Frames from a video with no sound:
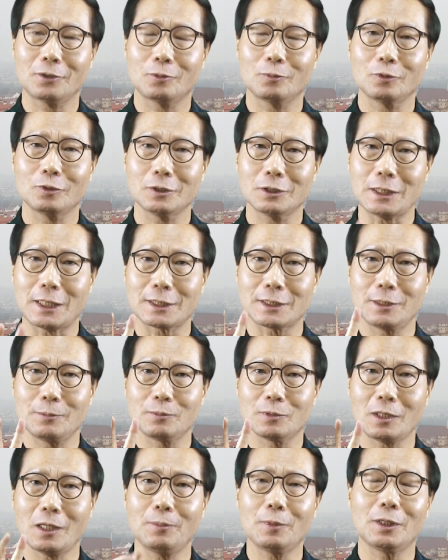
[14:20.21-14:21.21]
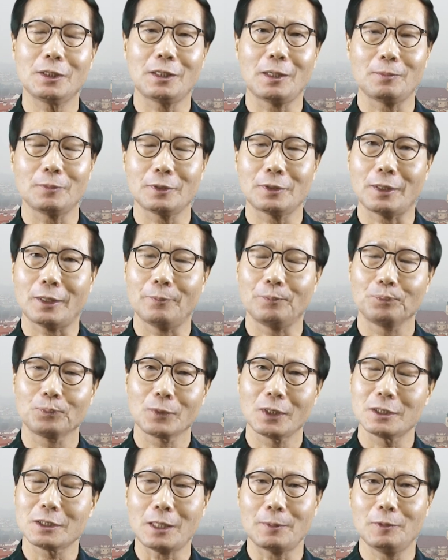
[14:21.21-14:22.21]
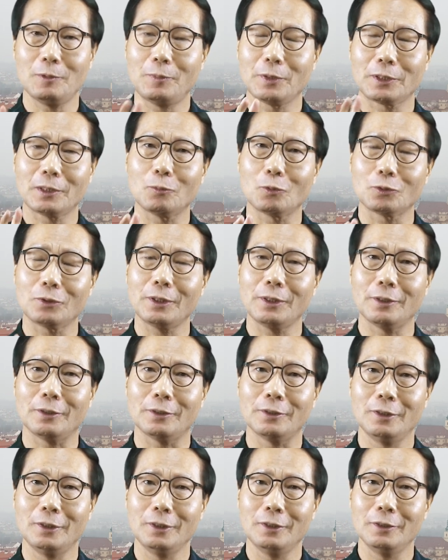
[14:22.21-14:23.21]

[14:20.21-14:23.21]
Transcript: 그러면 작심 3일이 됩니다. 3일밖에 못해요.